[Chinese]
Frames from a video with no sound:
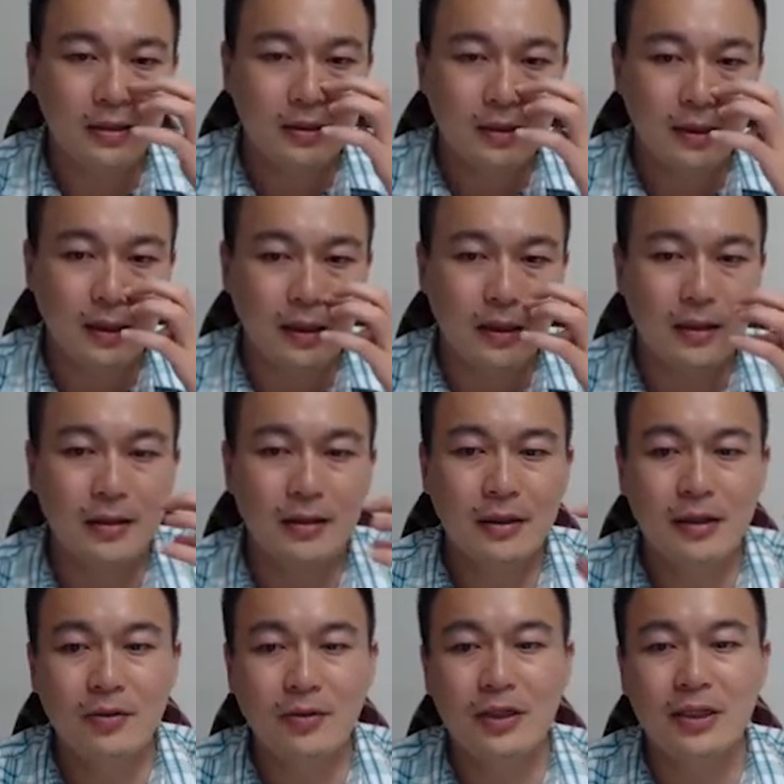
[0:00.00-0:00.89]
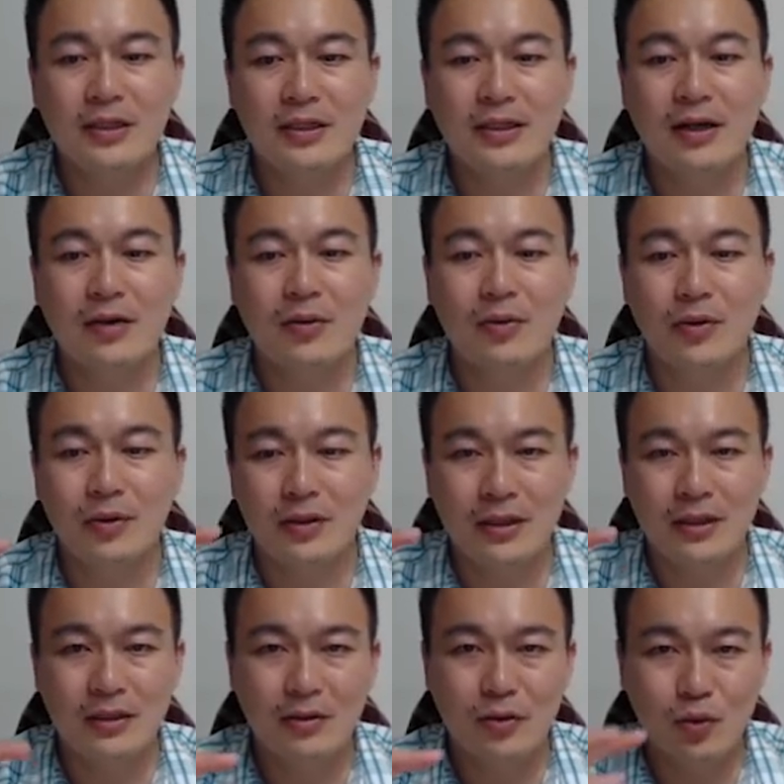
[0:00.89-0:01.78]
呃，因为你知道我
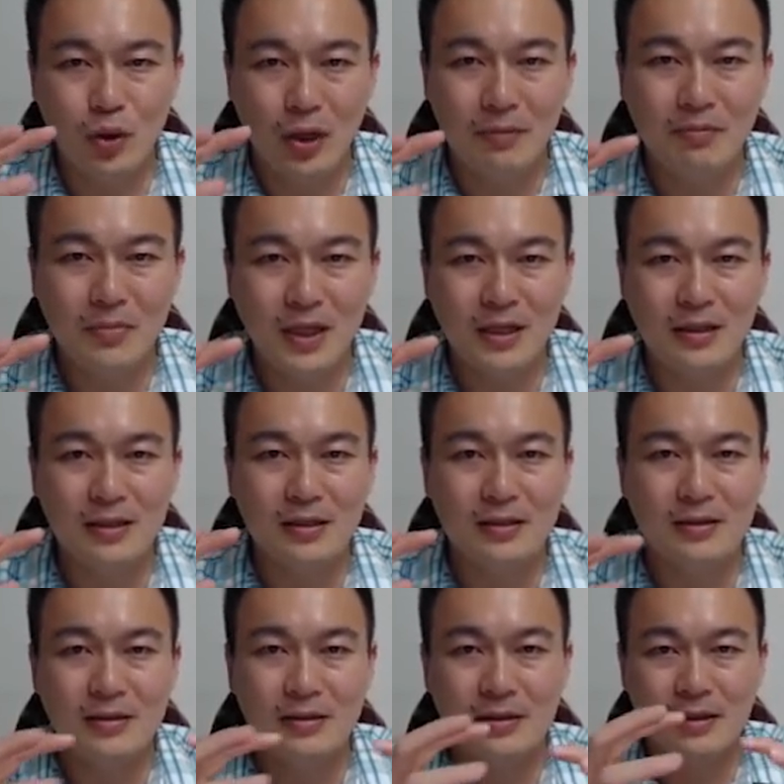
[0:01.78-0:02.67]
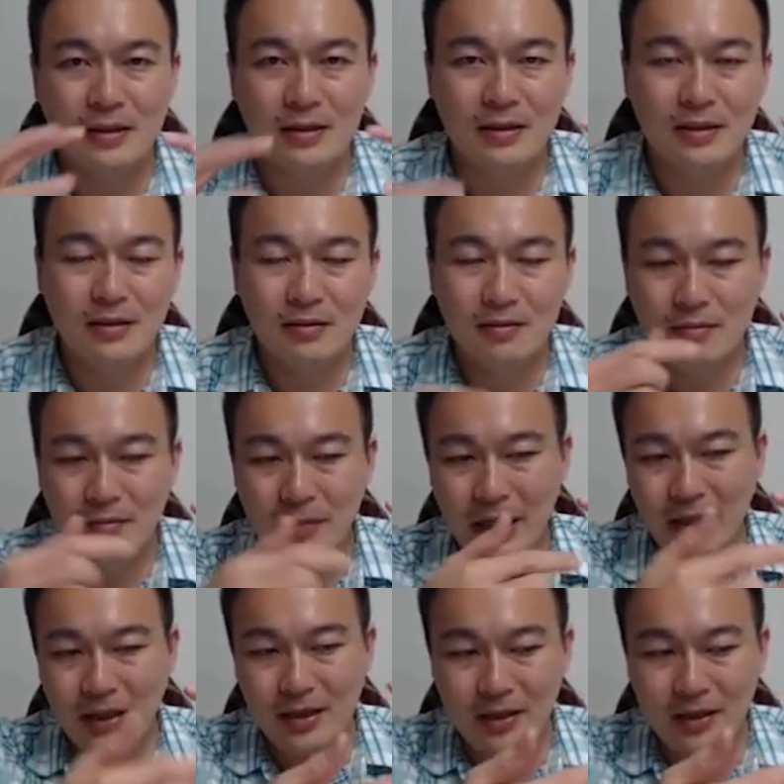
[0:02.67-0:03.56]
的断面的每
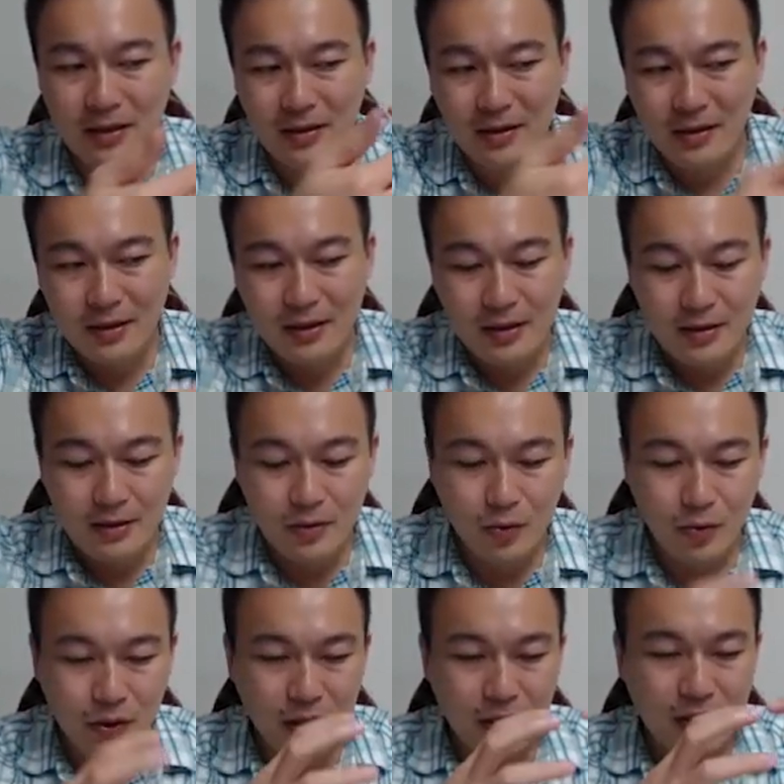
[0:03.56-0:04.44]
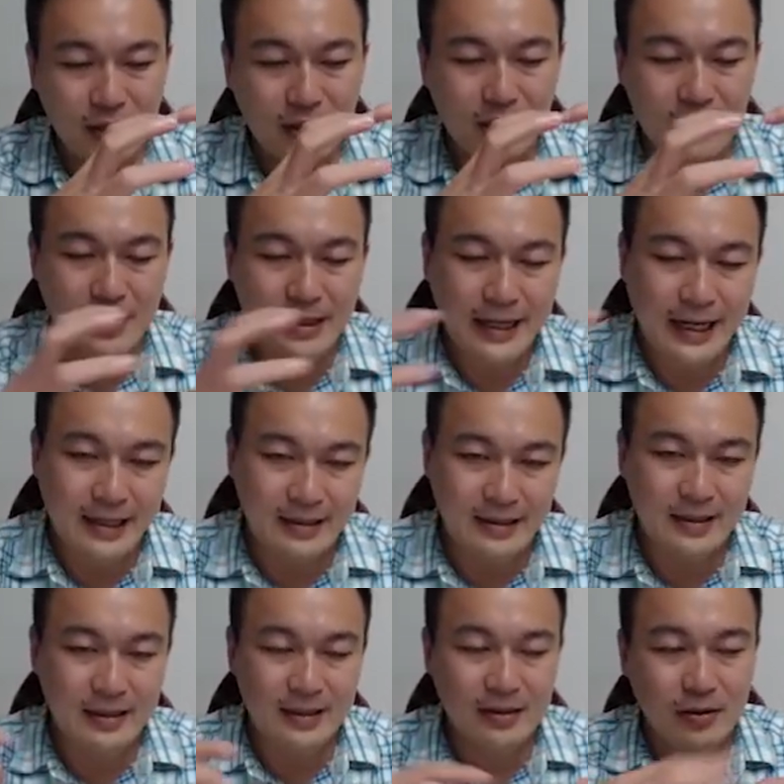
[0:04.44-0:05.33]
一个，我一个杆
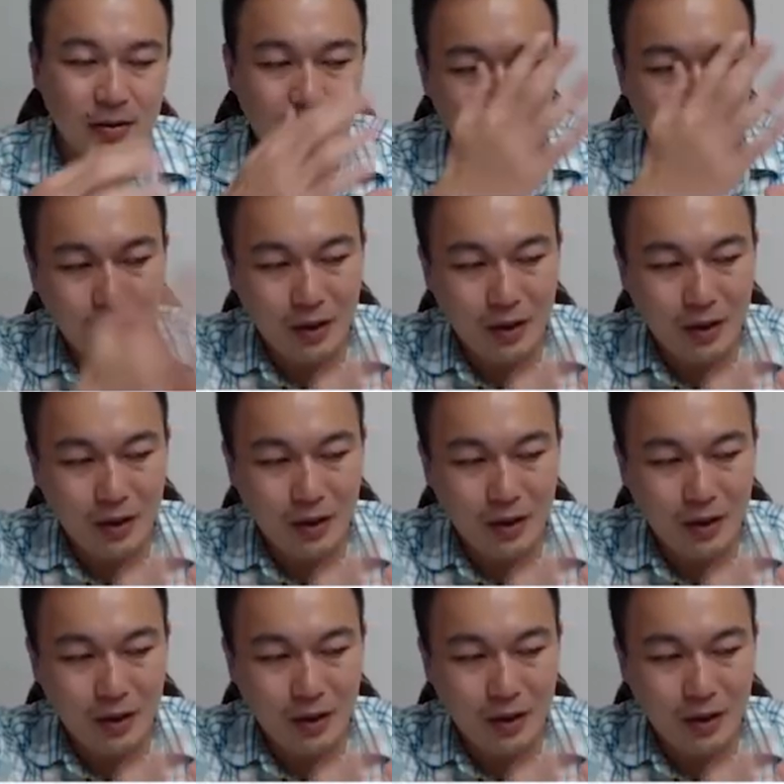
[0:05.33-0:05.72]
子断